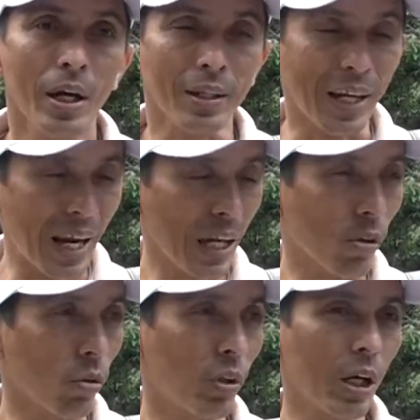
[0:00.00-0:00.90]
entrar en
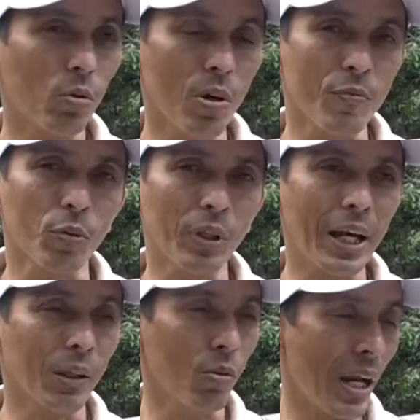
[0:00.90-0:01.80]
contacto y
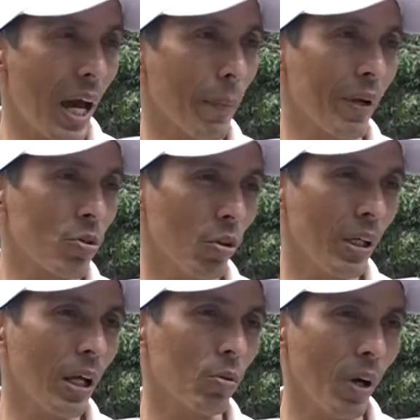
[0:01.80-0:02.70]
disfrutar de una de las
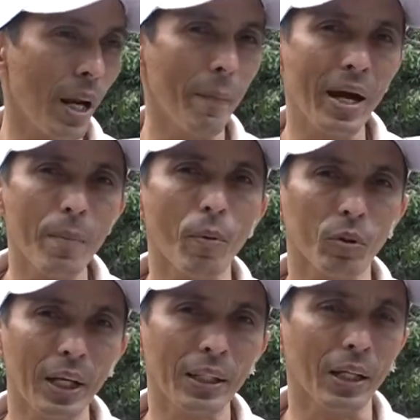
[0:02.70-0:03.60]
expresiones naturales más
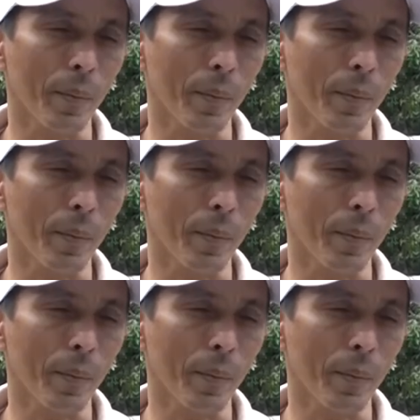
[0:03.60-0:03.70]
importantes del